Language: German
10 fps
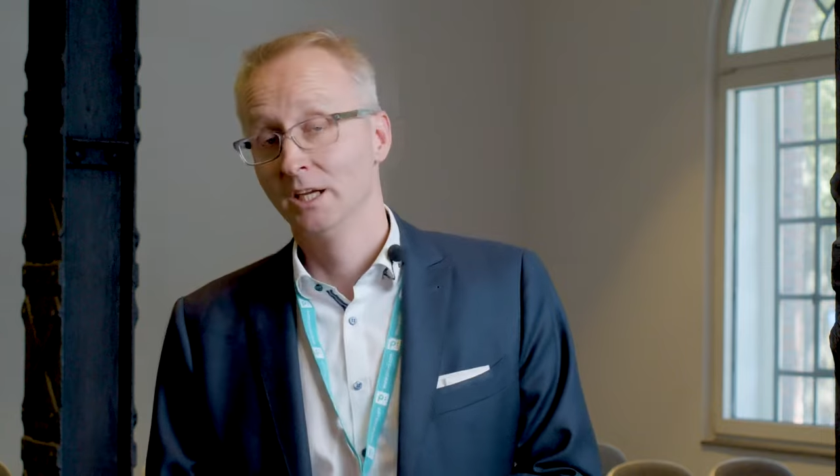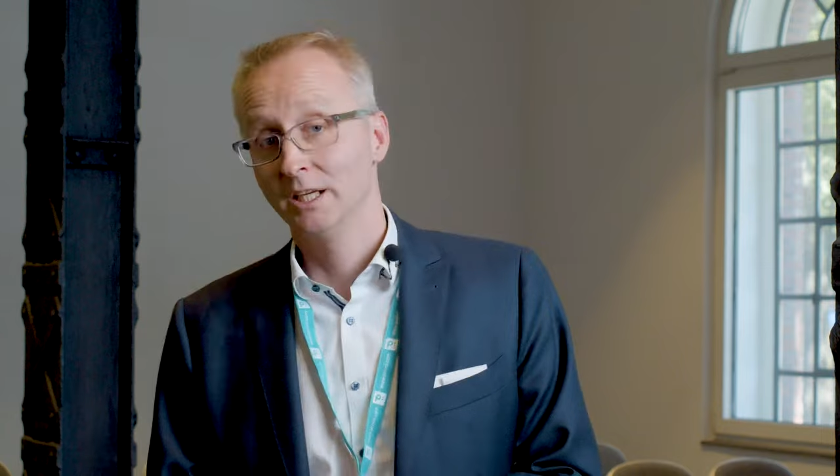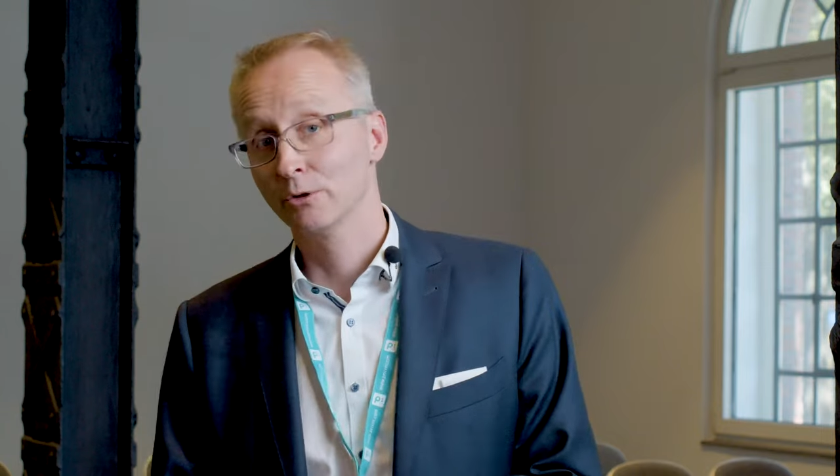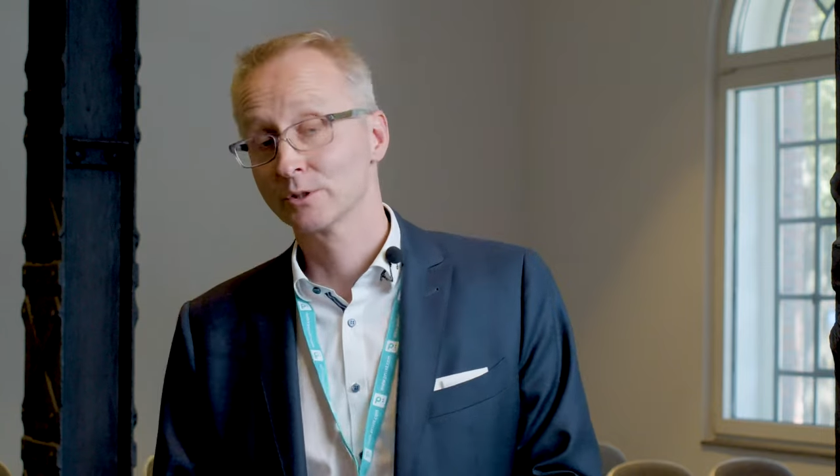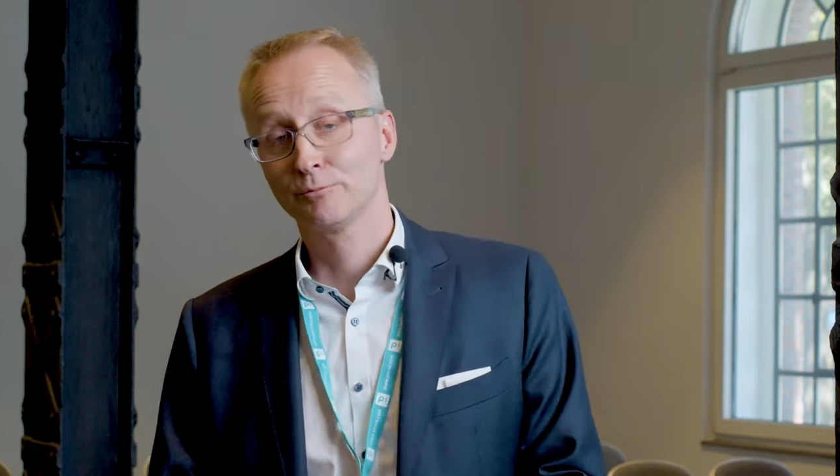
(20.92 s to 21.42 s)

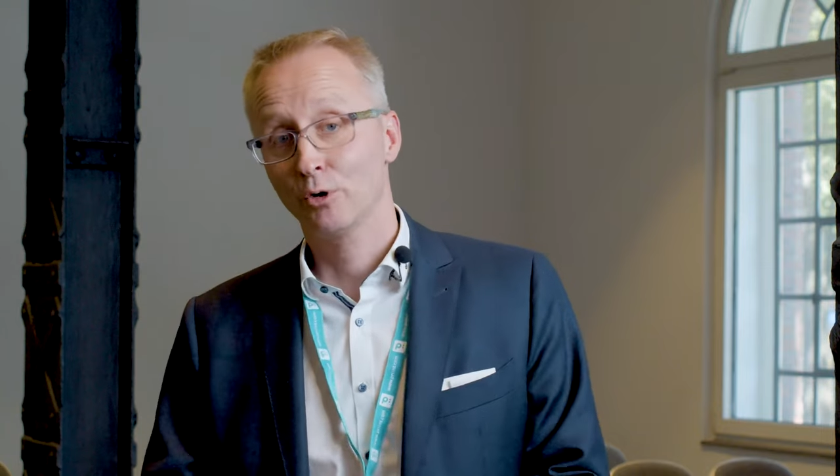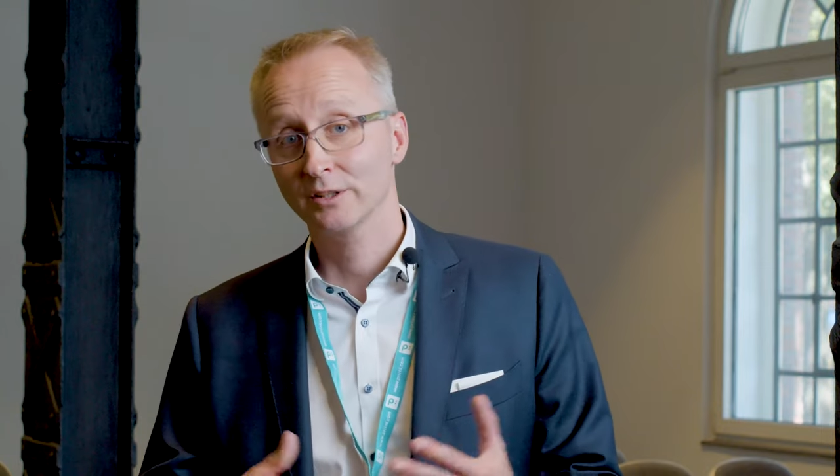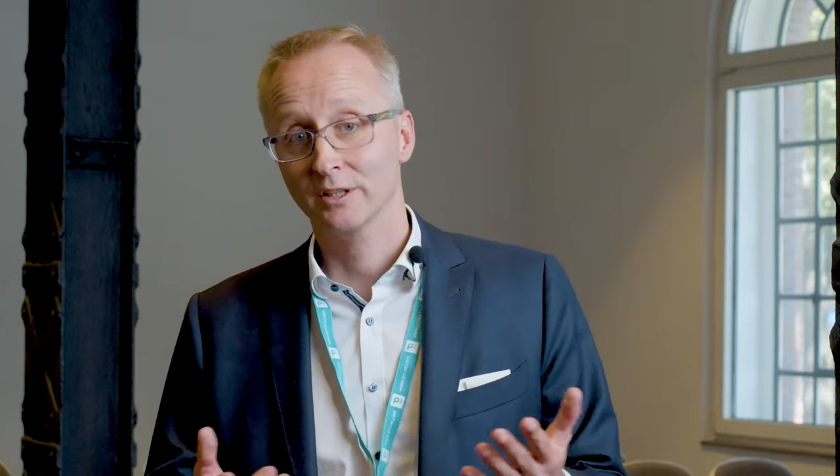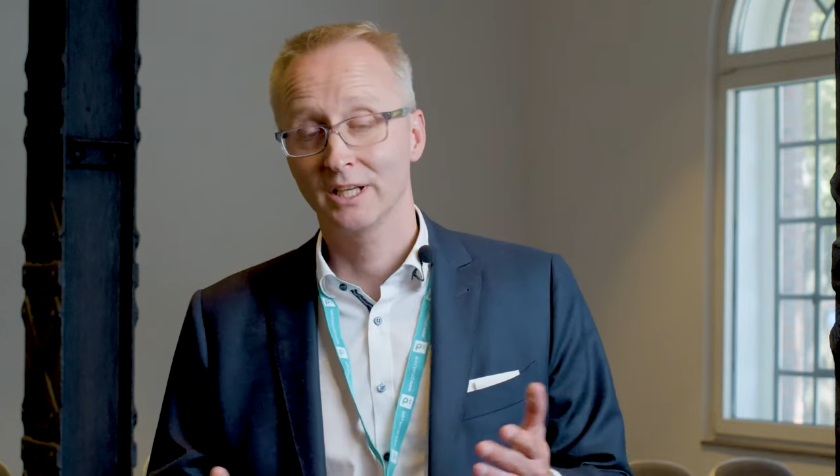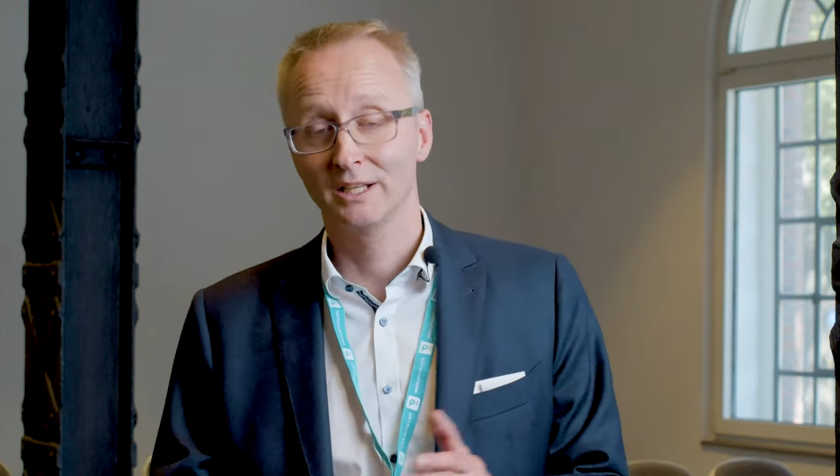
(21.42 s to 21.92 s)
Ja, in unserem
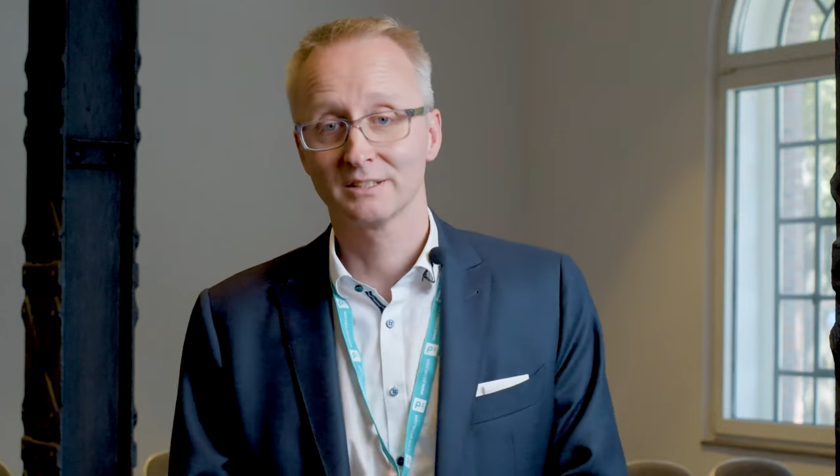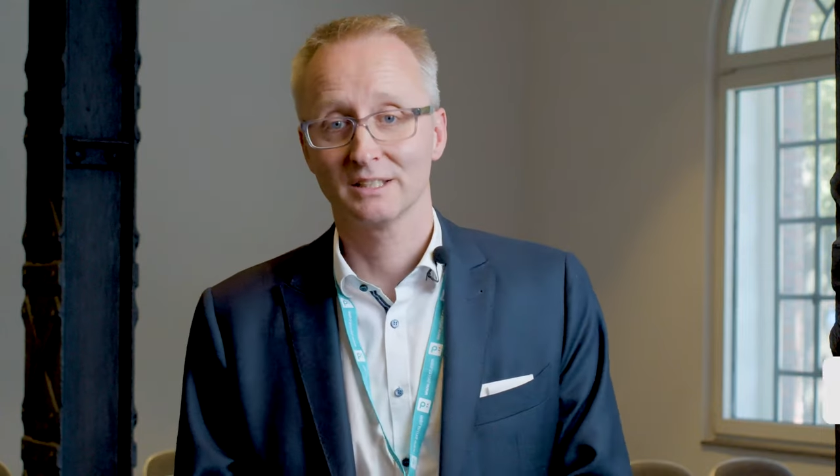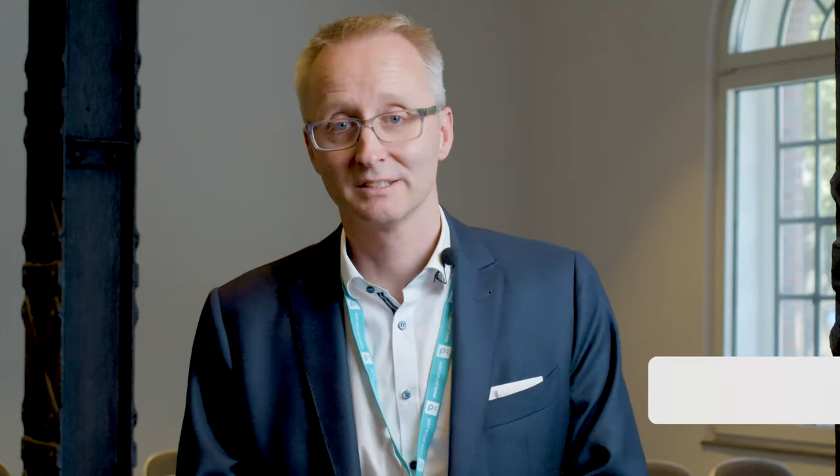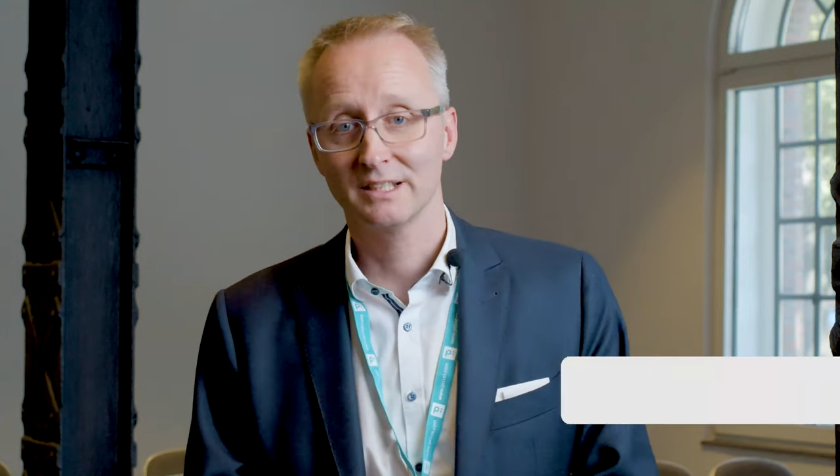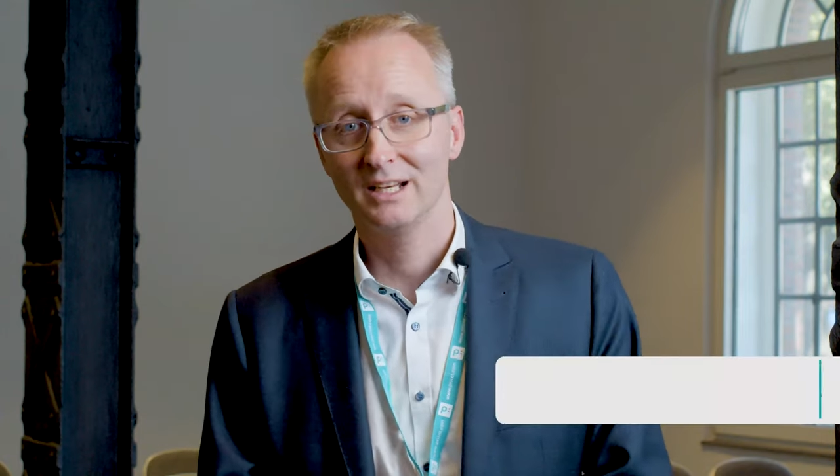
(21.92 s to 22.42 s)
Vortrag geht es
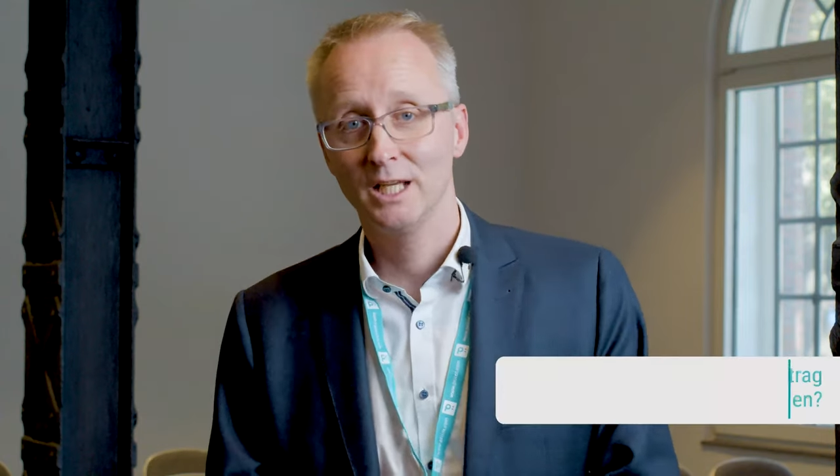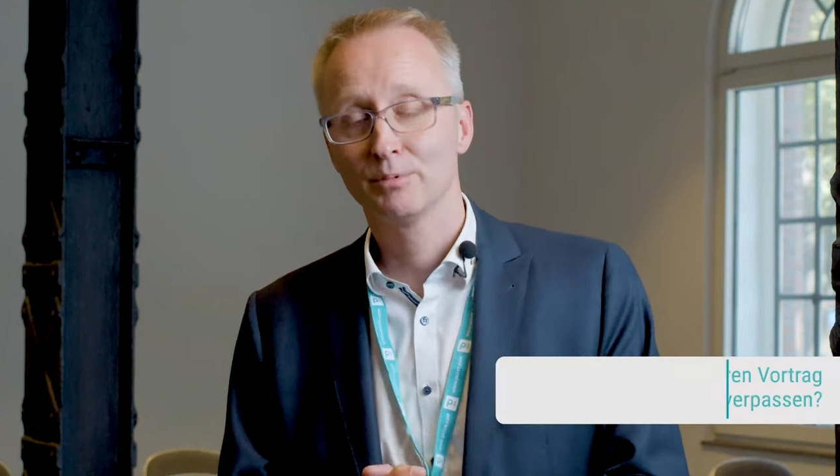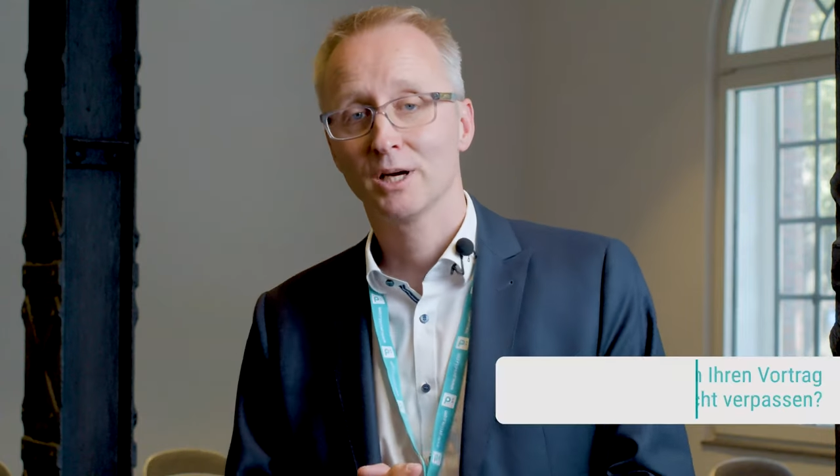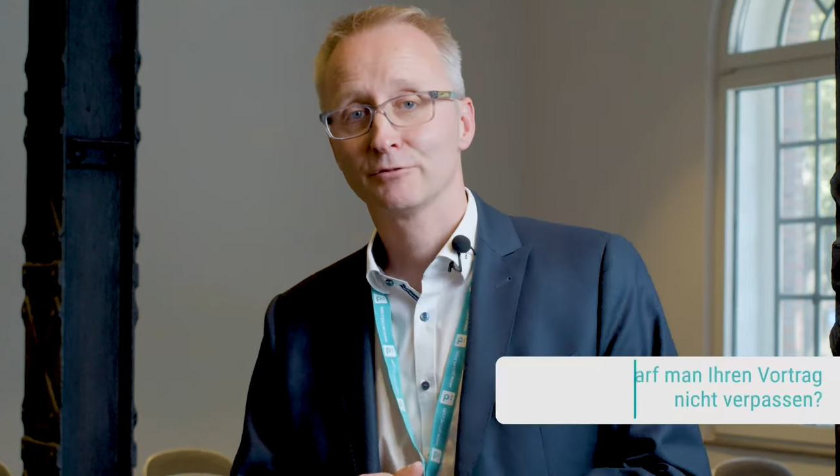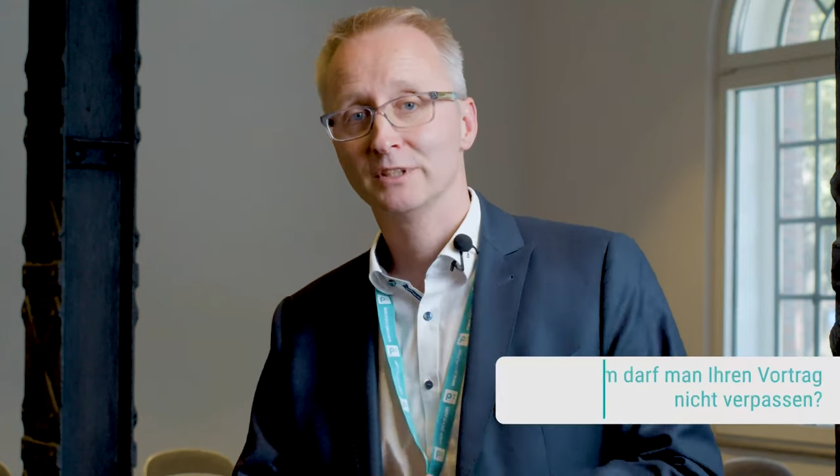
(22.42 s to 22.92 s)
sehr
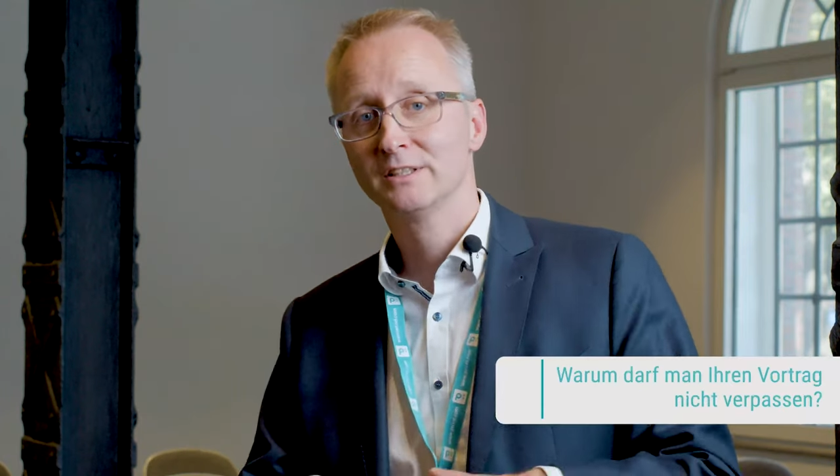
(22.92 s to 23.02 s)
lebhaft,